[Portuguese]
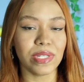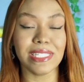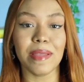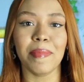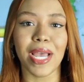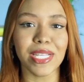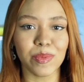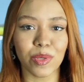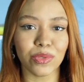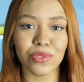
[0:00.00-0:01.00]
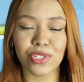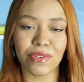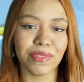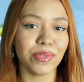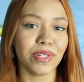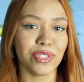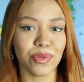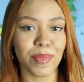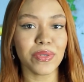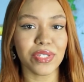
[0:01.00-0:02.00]
e ser mais produtiva
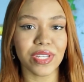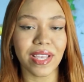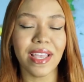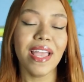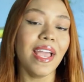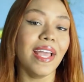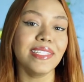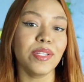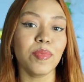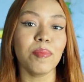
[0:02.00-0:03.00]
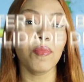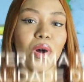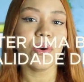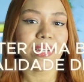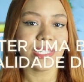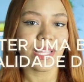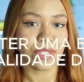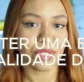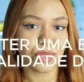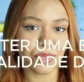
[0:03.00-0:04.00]
durante o meu dia é ter uma boa
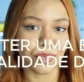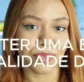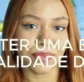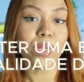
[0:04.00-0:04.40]
qualidade de sono.